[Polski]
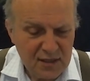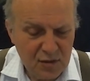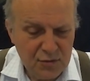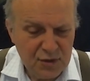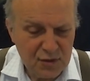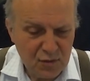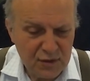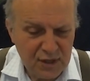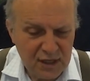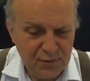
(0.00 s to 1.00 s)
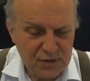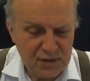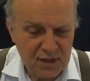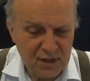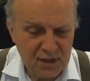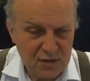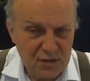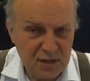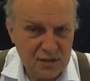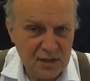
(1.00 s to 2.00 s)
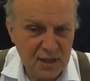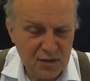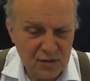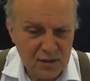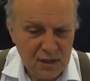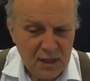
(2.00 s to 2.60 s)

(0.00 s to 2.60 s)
ludzie odkładali po 14 tysięcy na rok.